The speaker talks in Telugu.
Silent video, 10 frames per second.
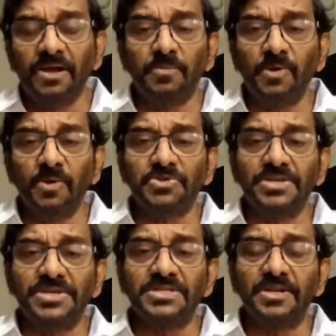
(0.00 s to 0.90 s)
డబ్బులు
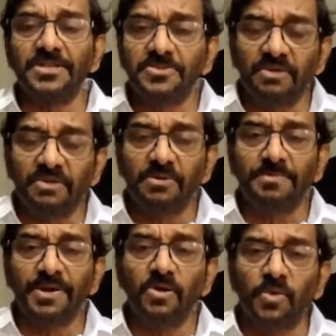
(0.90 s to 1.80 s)
వసూలు చేసే దానికి లేదు
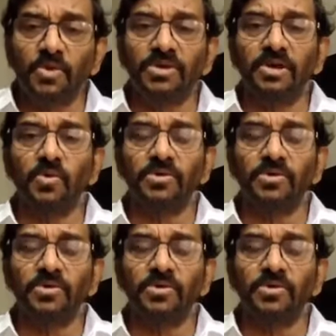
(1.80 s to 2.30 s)
సర్వేపల్లిలో మూడున్నర